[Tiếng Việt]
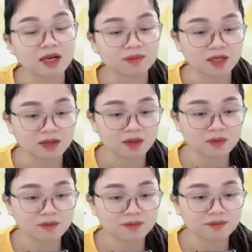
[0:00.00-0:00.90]
bằng bánh mì
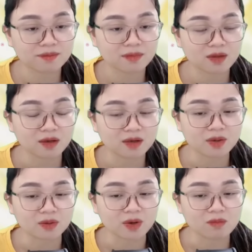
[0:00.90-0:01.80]
kẹp thịt đâu
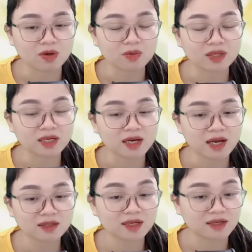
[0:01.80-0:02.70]
Ở đây còn có món
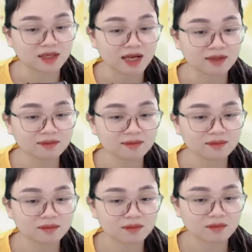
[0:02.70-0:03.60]
khoai tây lắc thần
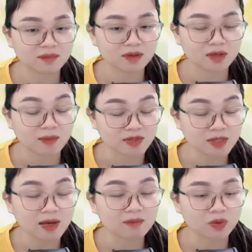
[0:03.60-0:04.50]
thánh
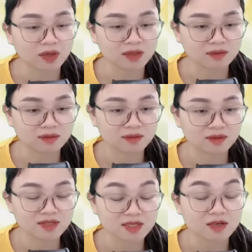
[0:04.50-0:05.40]
nào mà xếp ăn một
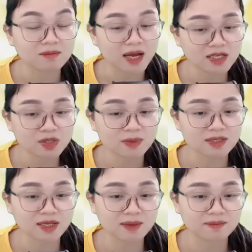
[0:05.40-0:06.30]
lần Sao nhớ
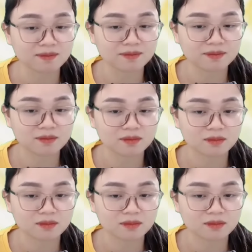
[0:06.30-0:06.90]
mãi cho mà xem